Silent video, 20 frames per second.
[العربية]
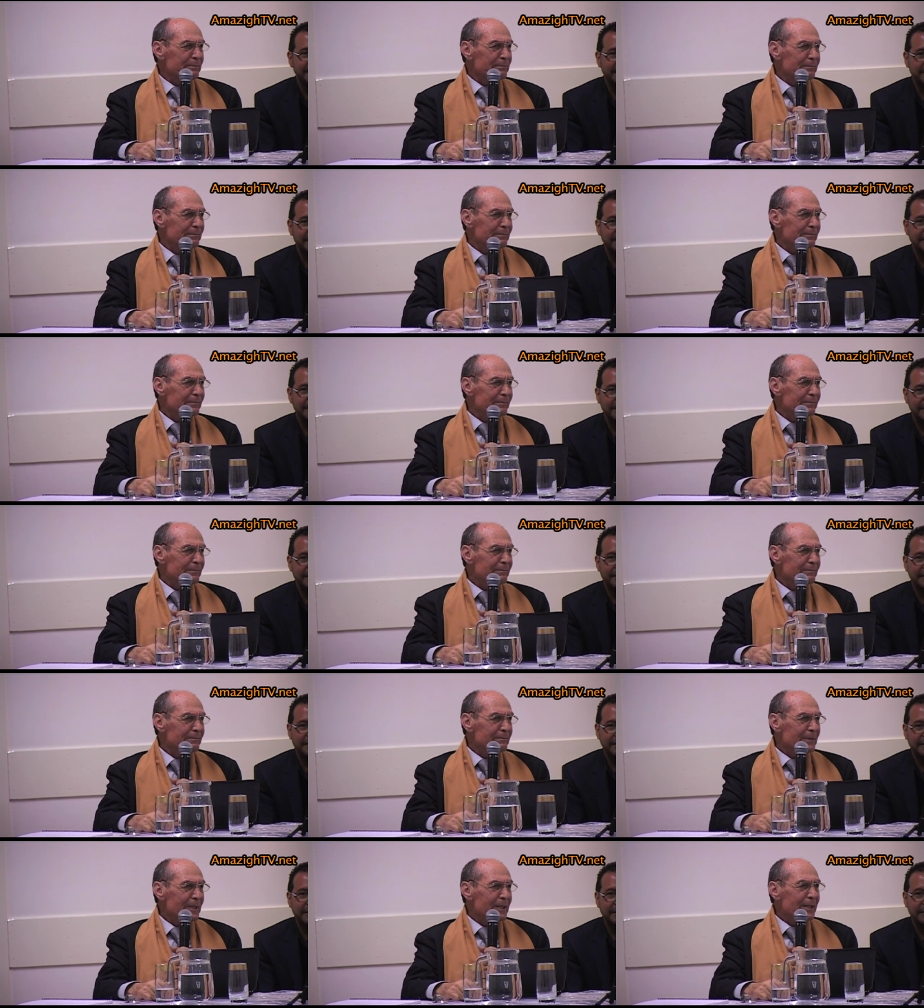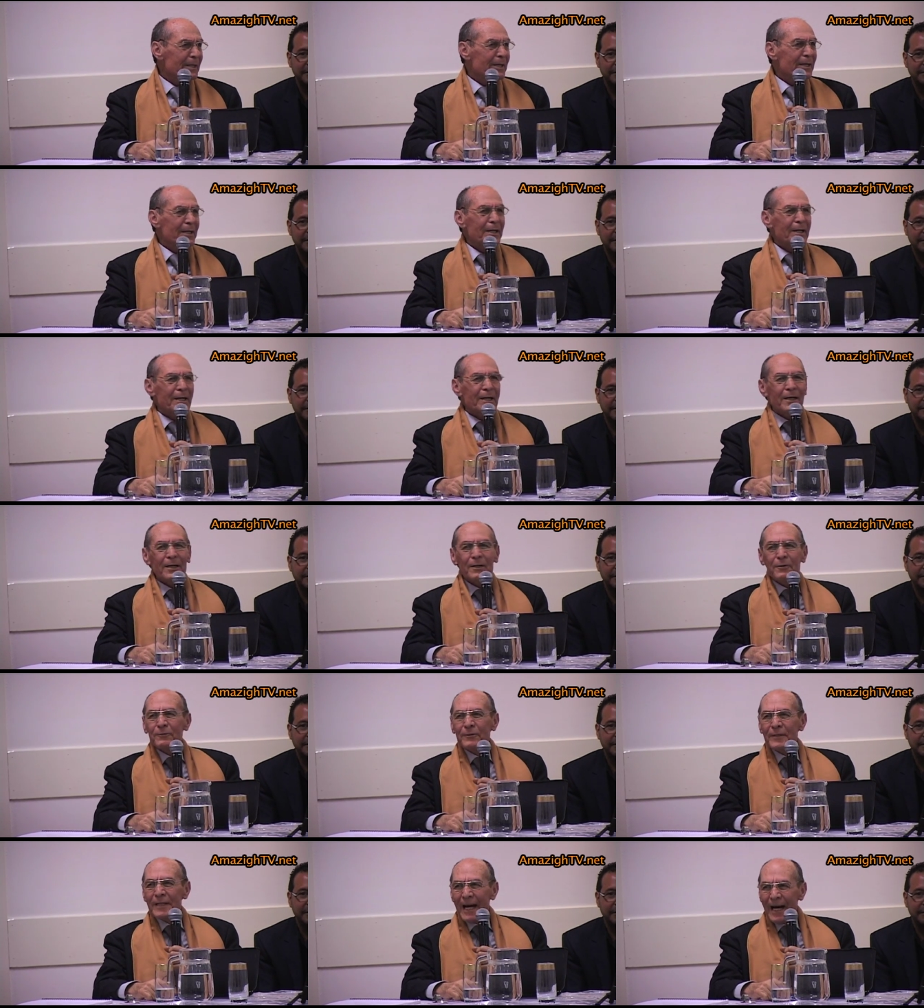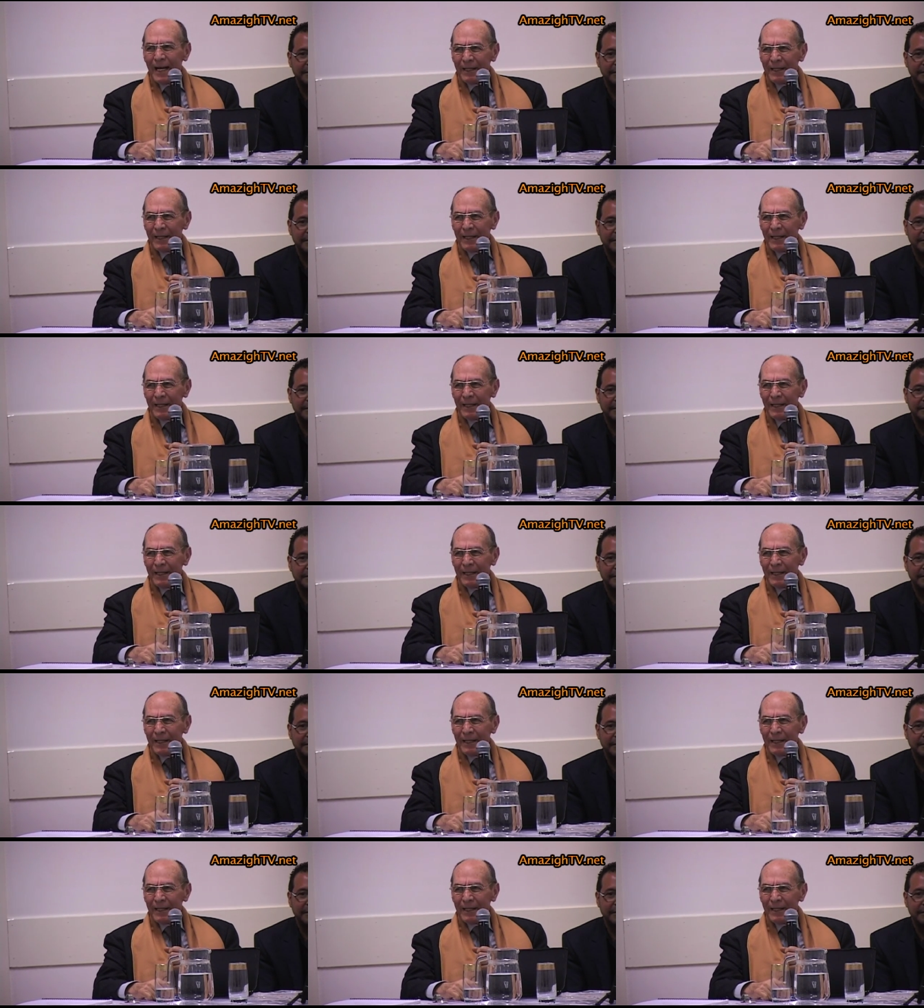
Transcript: ذيك فيسبوك